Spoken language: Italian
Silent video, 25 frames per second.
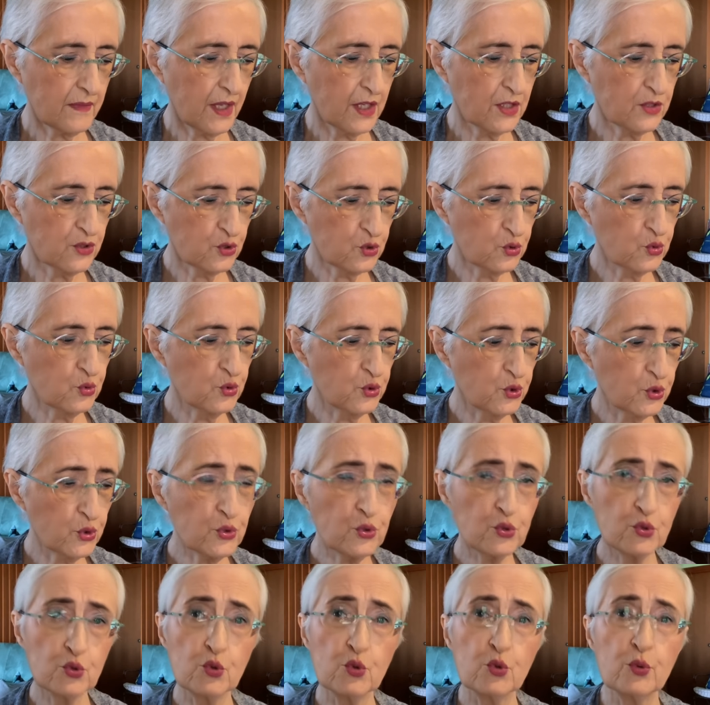su
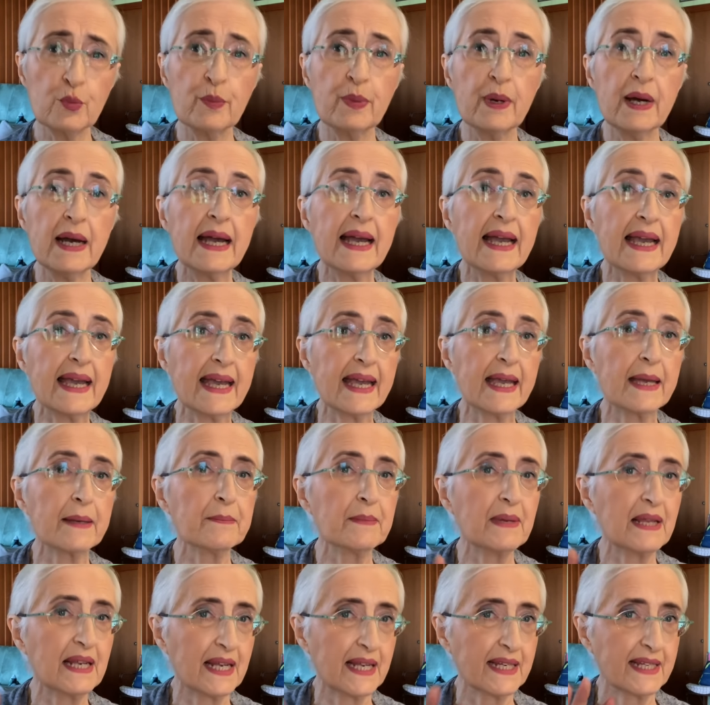YouTube è
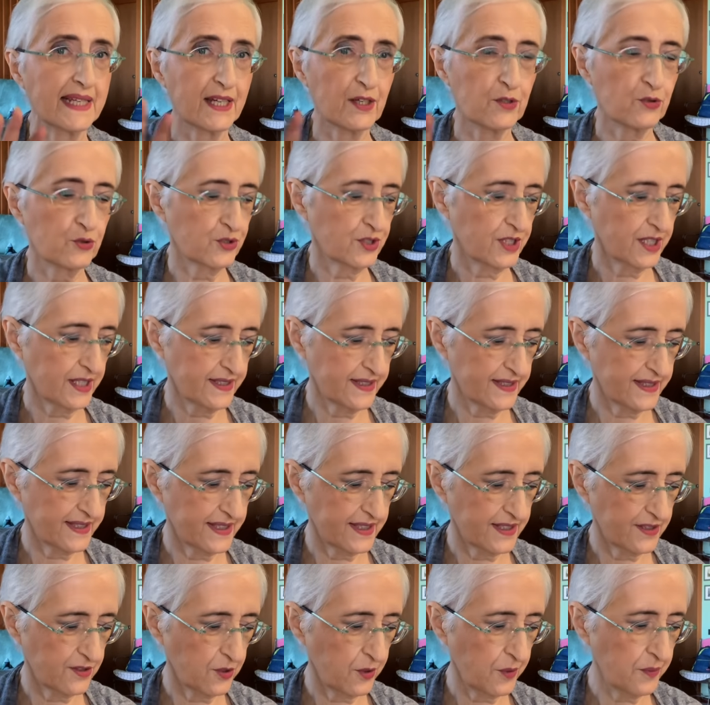Melania
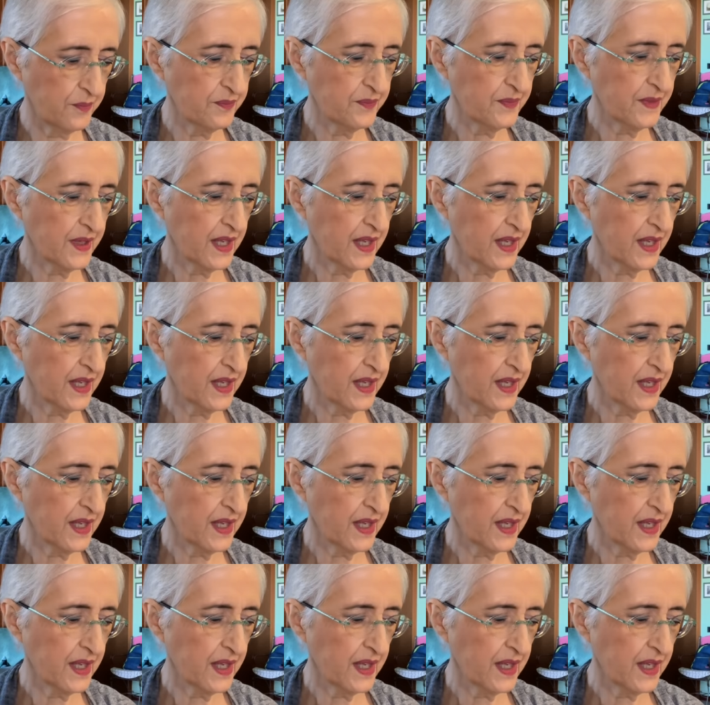Costantino,